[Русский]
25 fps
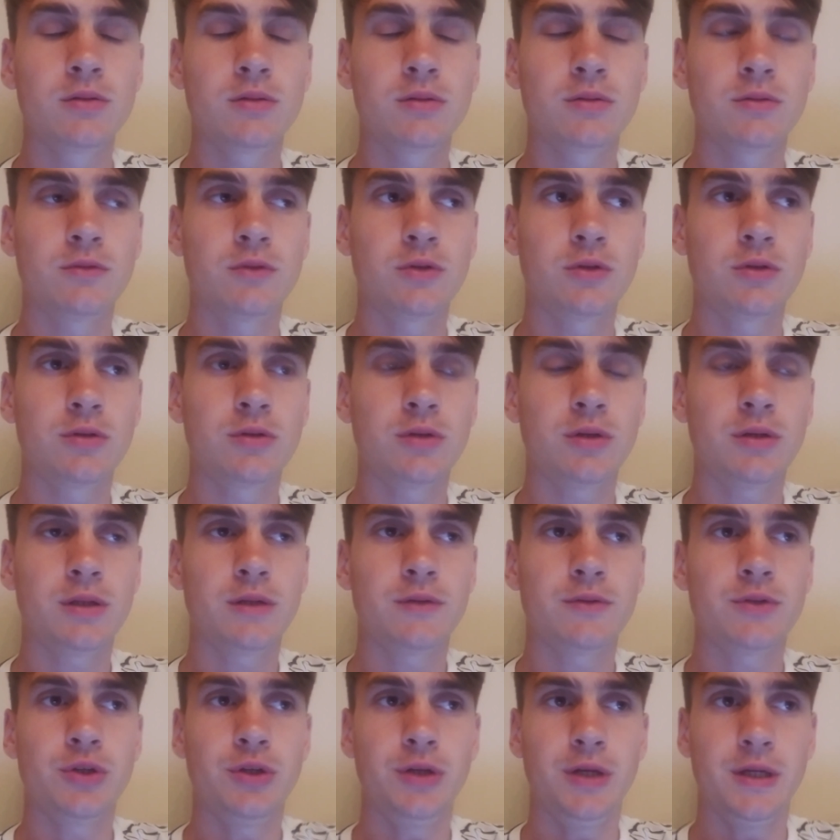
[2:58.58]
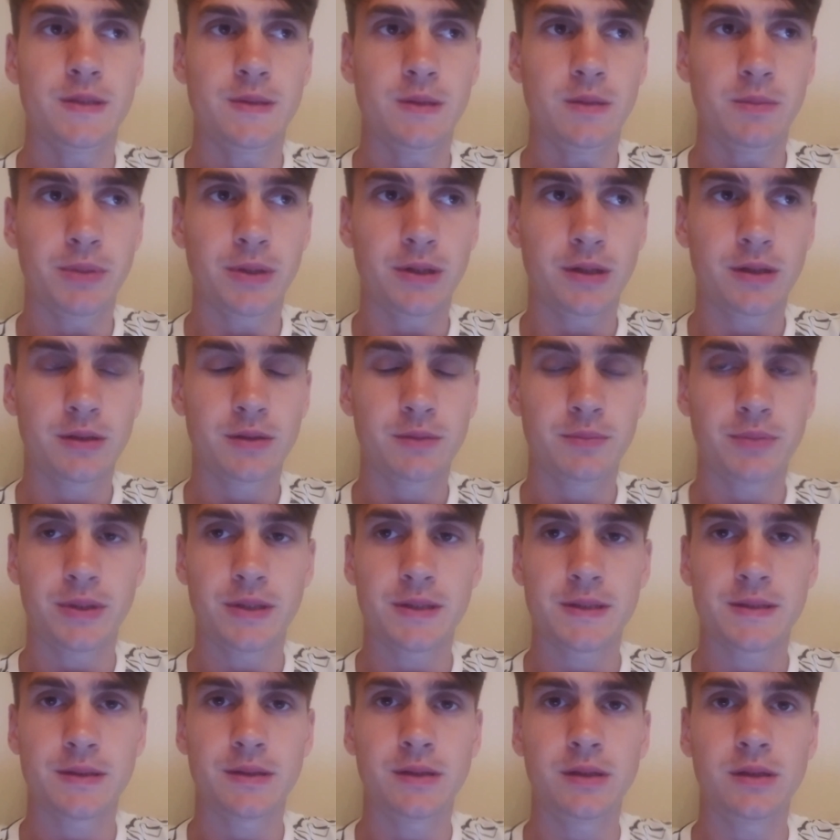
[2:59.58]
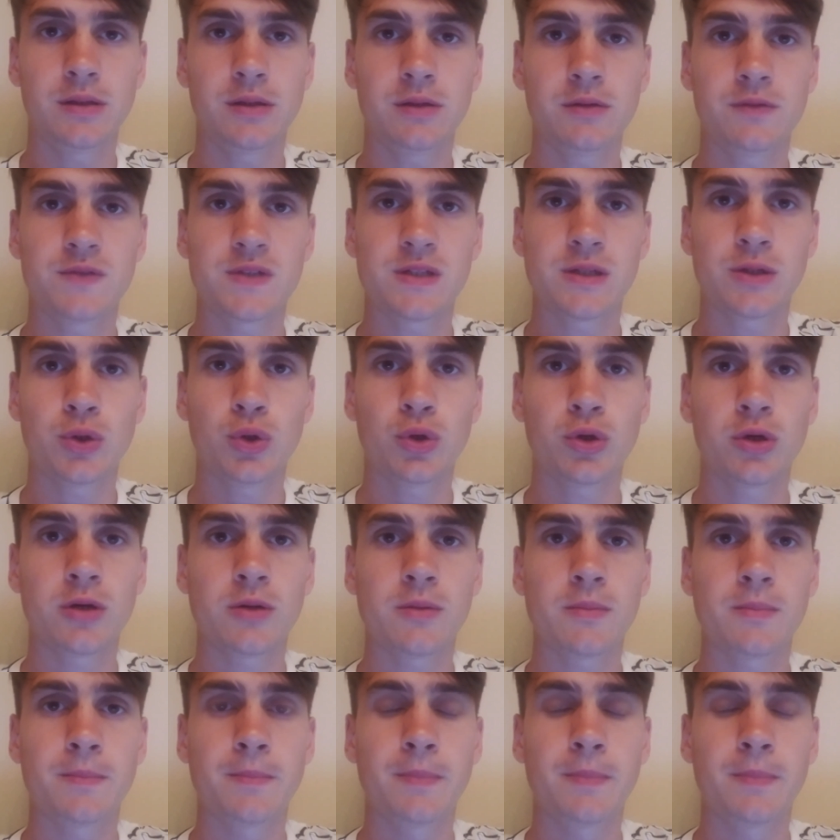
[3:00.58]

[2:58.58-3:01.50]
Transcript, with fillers: Вот. Это все действие происходило в Затоке,